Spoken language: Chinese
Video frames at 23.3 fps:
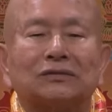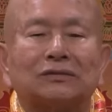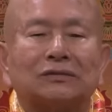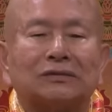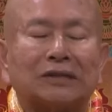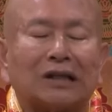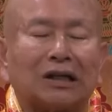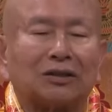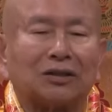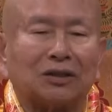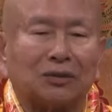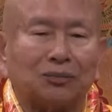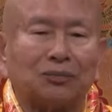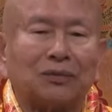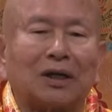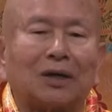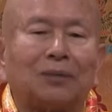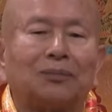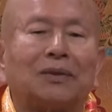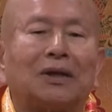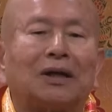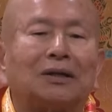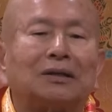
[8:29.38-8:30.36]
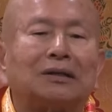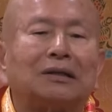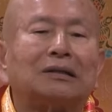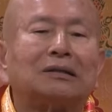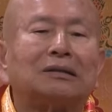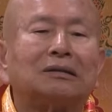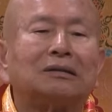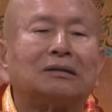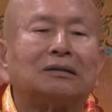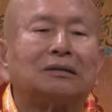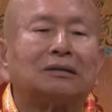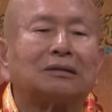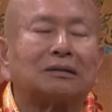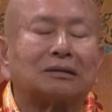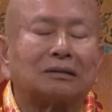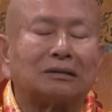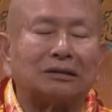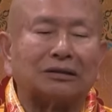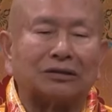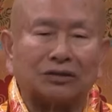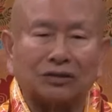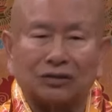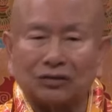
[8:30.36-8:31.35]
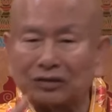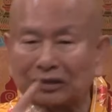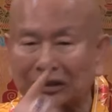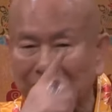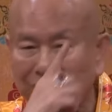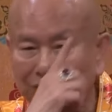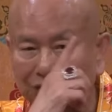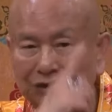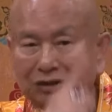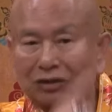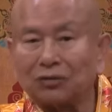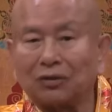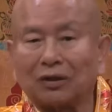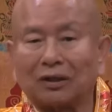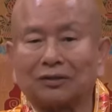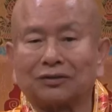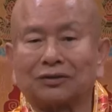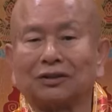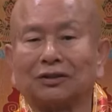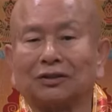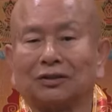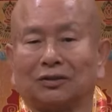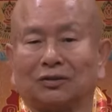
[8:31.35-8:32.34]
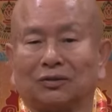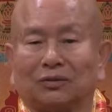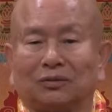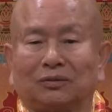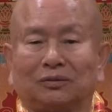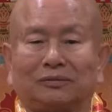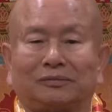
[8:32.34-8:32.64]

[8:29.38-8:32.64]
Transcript: 那你妈妈呢？已经在西方净土。